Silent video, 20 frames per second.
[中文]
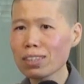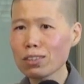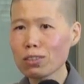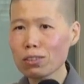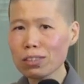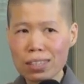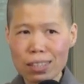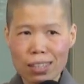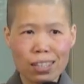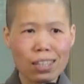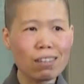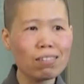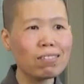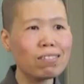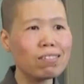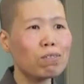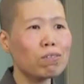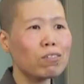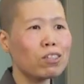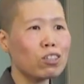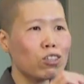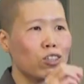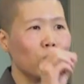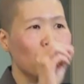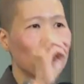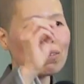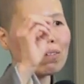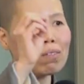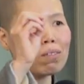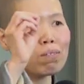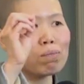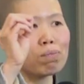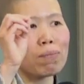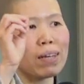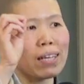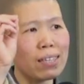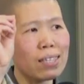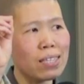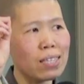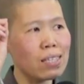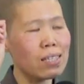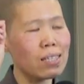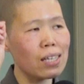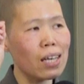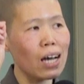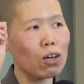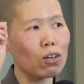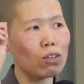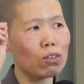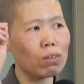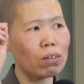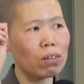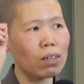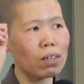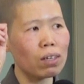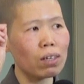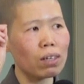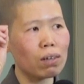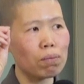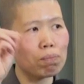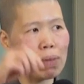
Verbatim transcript: 所以你要修，每一次要呃，